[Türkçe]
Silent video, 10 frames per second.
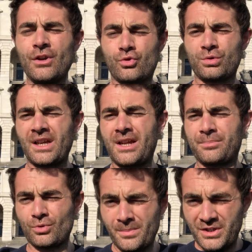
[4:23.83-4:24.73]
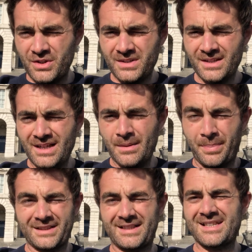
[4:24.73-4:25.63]
Sultan Abdülmecit
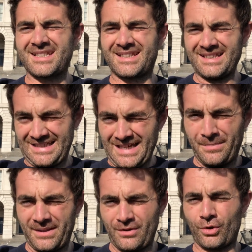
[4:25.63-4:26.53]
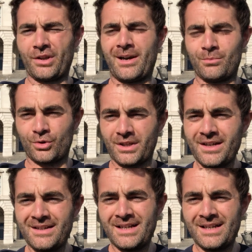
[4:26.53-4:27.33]
patates kıtlığı diye bilinir o dönem burada.